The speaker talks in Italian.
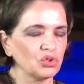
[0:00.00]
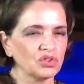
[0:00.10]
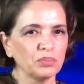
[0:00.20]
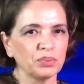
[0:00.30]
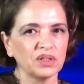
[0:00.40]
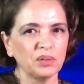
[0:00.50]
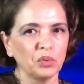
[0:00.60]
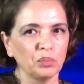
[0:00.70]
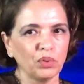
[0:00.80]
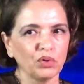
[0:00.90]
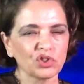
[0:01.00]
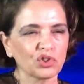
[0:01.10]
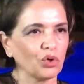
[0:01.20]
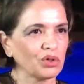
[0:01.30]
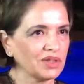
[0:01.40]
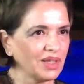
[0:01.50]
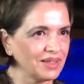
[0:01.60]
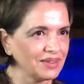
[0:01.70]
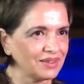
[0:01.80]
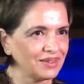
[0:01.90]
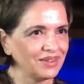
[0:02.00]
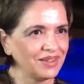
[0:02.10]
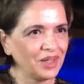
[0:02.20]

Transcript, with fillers: sono sempre temi un po' scottanti